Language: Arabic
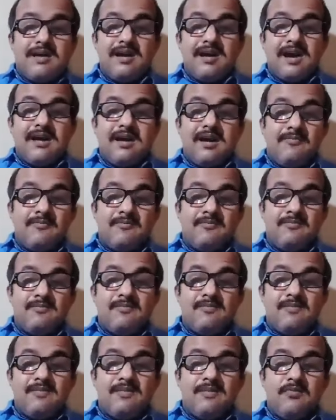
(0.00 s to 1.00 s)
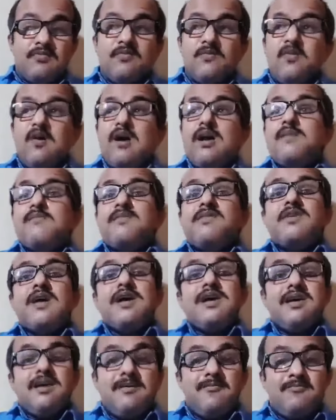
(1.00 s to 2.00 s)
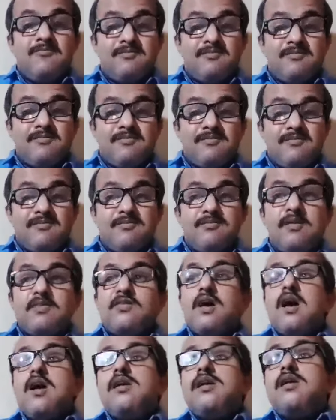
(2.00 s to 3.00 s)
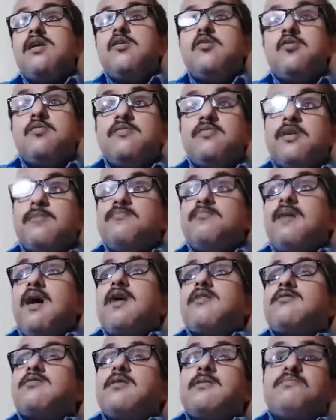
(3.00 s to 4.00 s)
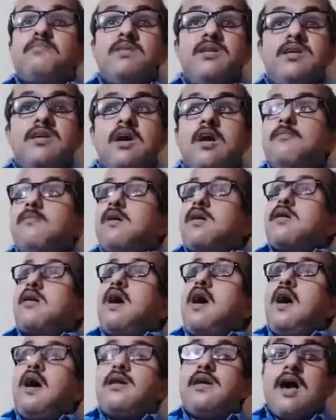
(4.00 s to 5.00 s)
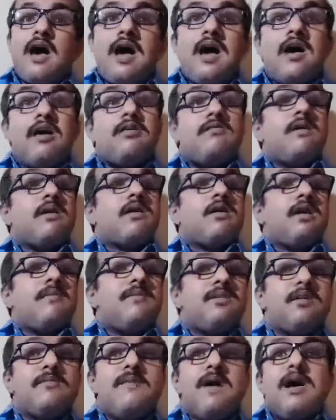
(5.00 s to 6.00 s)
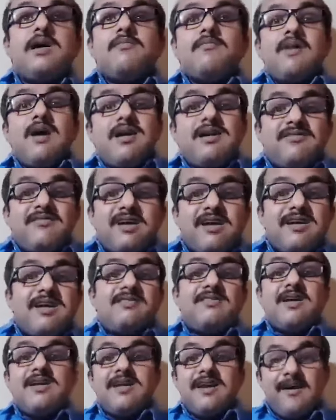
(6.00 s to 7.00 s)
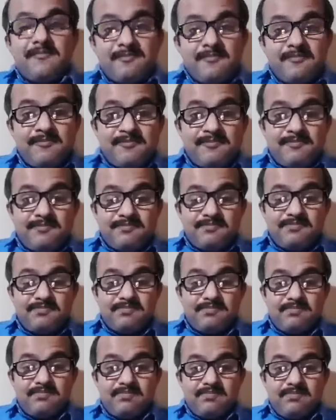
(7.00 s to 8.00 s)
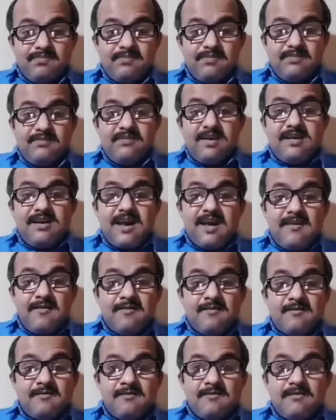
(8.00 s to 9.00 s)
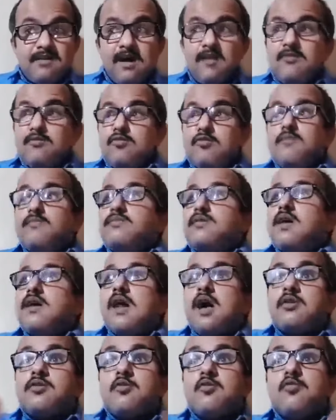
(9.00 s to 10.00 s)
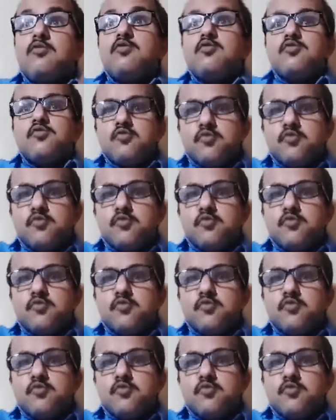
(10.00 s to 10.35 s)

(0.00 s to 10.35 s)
العراده شوفوا على مشاريع مشاريع ومجمعات طبيه مره حدائق مره مجمع قاده جنه جنه جنة أنتم تلهطوا